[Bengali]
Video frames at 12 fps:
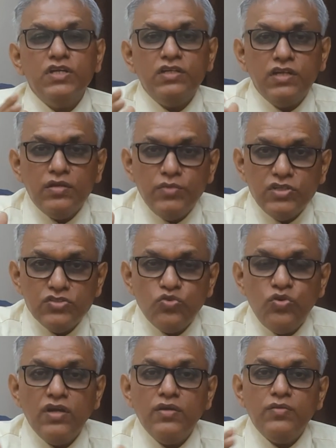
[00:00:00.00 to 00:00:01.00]

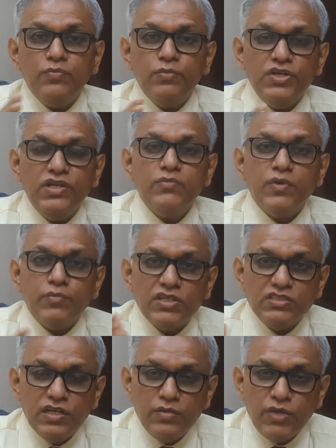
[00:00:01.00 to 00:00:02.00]
ইন্টারমেন্সট্রুয়াল ব্লিডিং বা
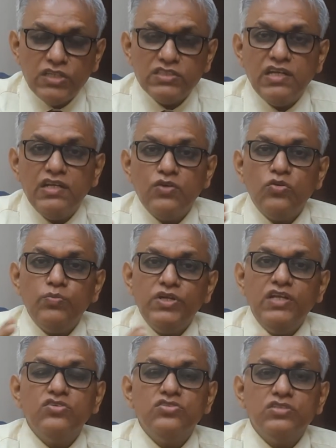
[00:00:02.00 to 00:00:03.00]
মাসিকের মাঝখানে কোনো
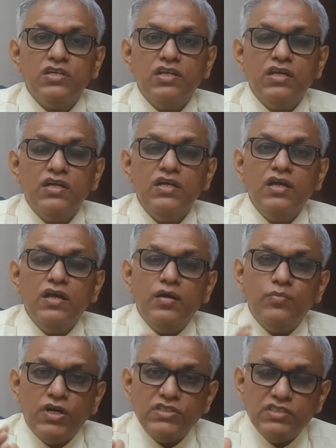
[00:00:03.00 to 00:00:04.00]
ব্লিডিং হচ্ছে কিনা
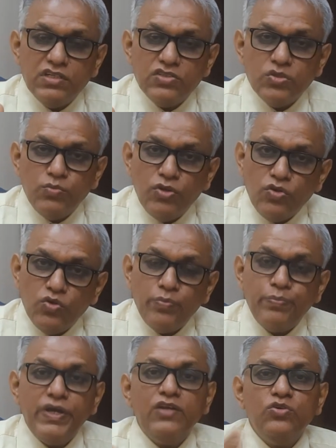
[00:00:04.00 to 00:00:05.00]
মাসিকের সময় কোনো
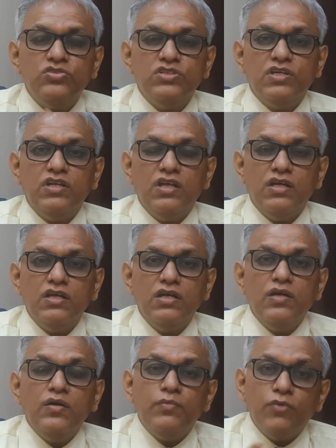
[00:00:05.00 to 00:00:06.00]
পেন হচ্ছে কিনা
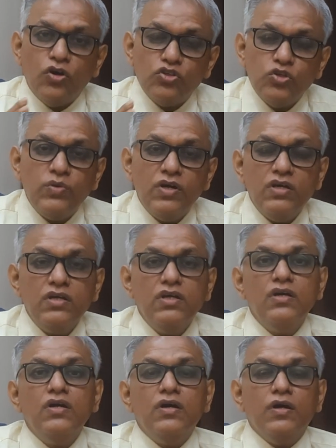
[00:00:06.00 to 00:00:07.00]
অথবা
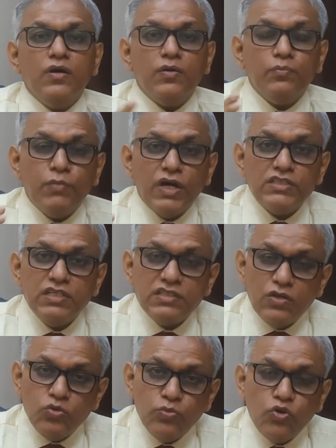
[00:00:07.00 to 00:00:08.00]

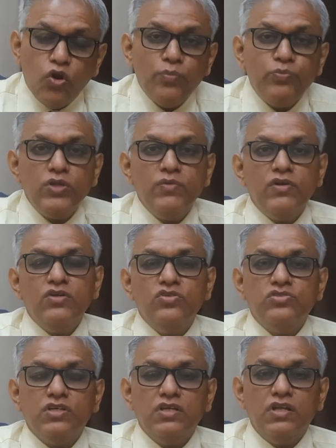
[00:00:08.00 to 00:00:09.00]
মাসিকটা খুব কম পরিমাণে
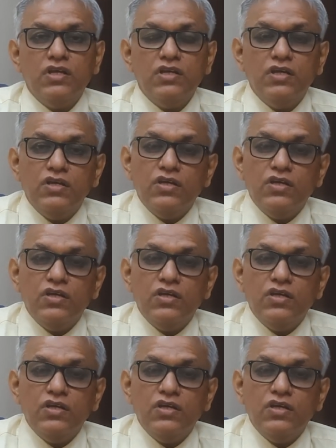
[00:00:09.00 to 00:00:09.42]
হচ্ছে কিনা